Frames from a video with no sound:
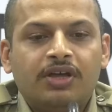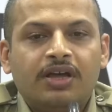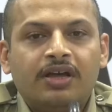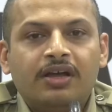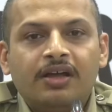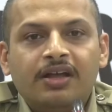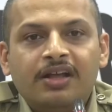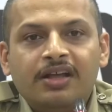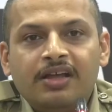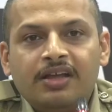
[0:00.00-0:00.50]
కూడా
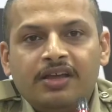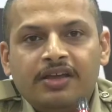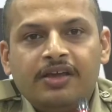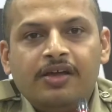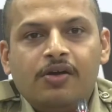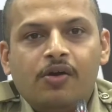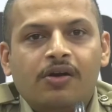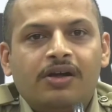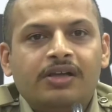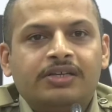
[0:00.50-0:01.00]

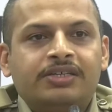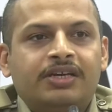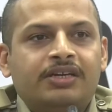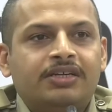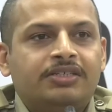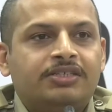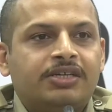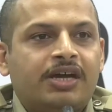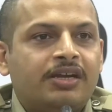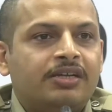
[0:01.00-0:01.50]

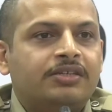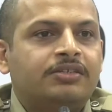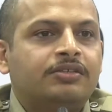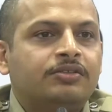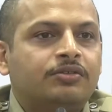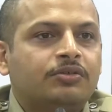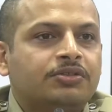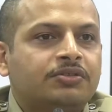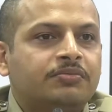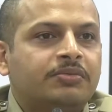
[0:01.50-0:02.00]
ఇంకొకసారి చాలా
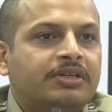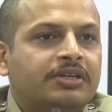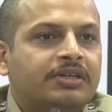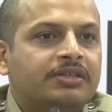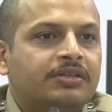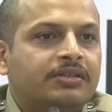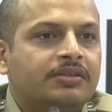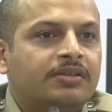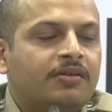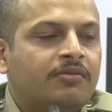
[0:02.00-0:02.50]
సంతోషమైన
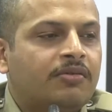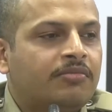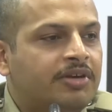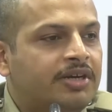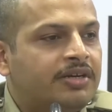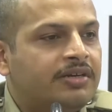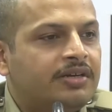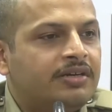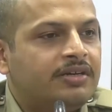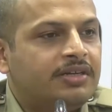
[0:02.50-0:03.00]
సందర్భం
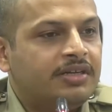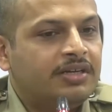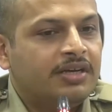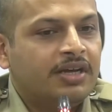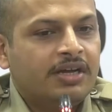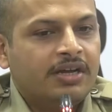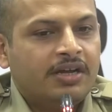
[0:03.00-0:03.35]
ఏంటంటే